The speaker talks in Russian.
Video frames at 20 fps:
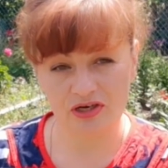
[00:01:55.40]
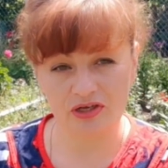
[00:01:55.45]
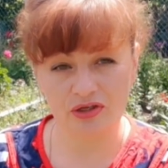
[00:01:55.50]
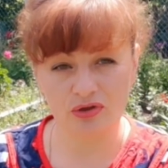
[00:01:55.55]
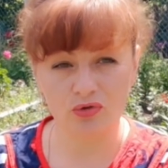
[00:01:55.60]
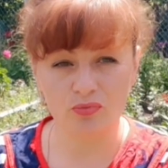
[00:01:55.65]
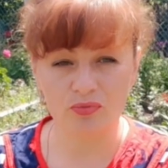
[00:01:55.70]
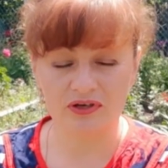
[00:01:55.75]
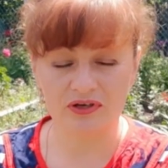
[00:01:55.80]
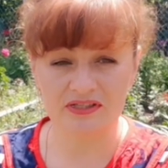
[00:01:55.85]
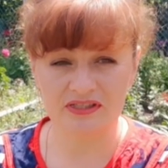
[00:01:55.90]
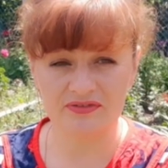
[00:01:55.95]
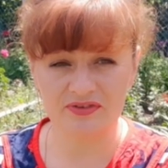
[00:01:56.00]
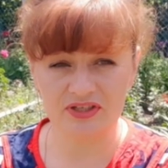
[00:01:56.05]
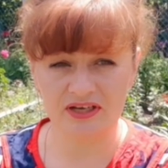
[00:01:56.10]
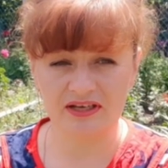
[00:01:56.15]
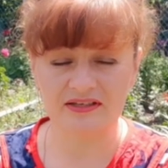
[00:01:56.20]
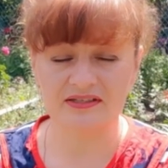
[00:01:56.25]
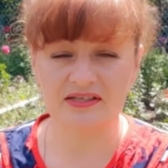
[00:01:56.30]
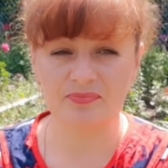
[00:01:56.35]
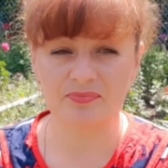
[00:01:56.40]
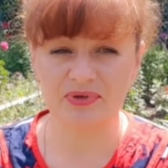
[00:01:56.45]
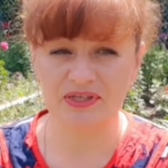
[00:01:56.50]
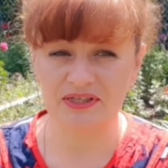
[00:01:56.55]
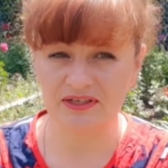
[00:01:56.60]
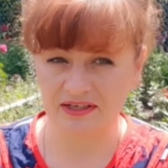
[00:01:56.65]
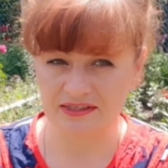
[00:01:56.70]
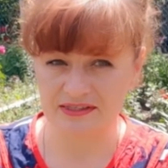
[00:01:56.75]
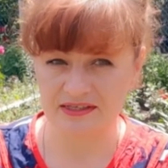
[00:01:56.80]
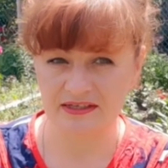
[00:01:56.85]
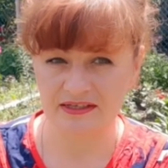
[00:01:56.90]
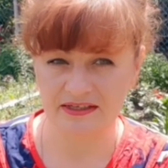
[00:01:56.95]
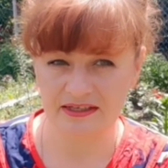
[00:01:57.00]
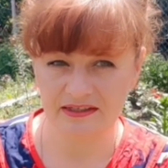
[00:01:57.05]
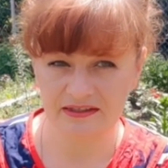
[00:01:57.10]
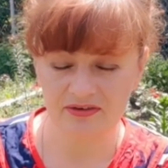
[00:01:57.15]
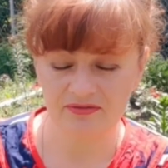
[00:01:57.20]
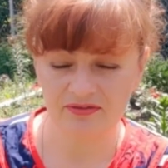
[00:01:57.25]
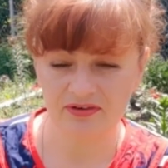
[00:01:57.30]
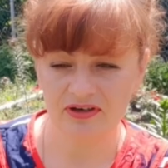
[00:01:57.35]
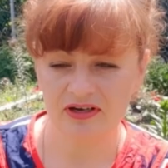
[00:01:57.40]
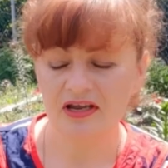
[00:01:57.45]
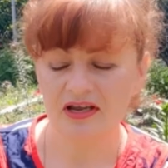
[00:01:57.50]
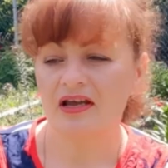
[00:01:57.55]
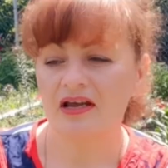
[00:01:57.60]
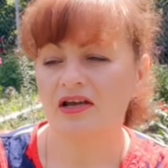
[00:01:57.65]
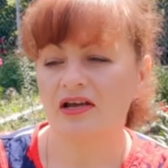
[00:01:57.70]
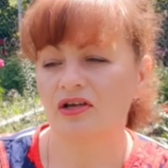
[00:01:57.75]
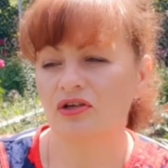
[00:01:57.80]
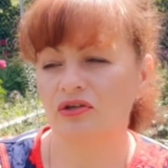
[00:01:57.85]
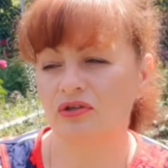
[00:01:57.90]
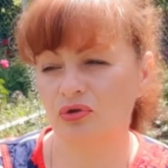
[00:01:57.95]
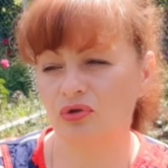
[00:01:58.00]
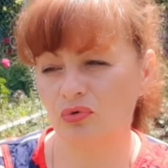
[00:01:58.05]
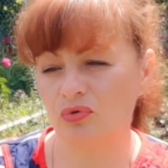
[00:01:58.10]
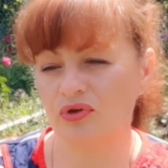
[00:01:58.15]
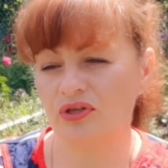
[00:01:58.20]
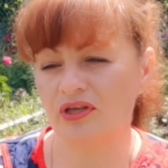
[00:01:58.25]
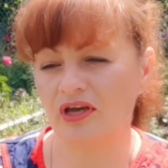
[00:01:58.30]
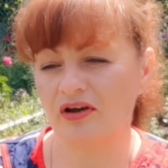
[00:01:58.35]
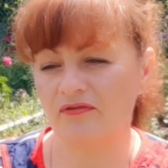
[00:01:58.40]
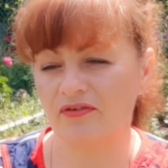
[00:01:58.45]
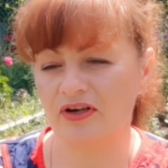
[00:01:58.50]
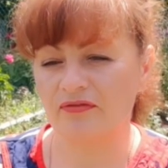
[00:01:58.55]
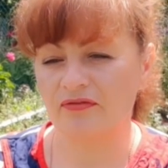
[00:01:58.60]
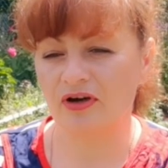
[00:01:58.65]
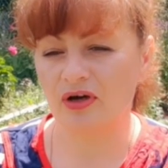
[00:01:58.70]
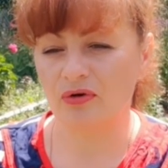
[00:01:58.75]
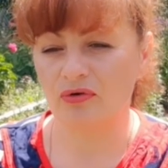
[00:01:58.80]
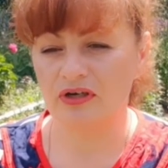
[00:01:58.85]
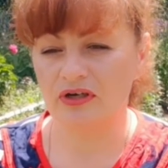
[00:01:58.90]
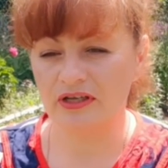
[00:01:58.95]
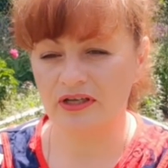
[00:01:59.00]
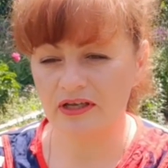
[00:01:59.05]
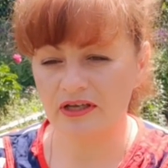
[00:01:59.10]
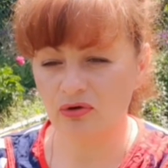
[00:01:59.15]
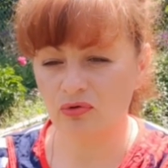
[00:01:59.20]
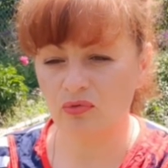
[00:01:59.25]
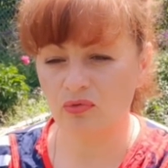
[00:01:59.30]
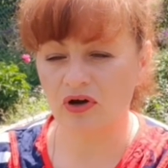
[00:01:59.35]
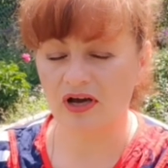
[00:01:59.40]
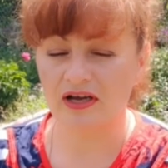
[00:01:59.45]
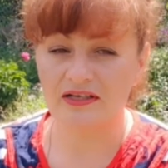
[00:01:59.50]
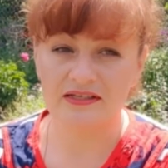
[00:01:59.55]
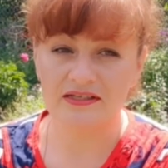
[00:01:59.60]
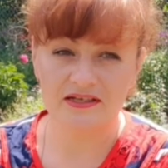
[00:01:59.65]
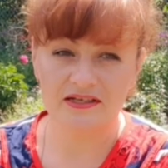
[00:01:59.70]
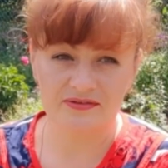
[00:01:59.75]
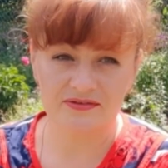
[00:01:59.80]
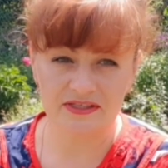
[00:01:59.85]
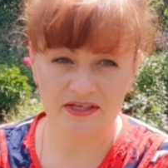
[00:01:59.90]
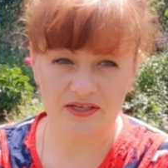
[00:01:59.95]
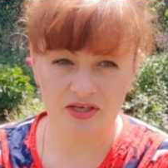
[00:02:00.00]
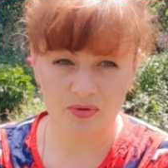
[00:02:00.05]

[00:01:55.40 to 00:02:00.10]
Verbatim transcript: емкость 12-15 литров, что я выливаю лейку, один раз в день я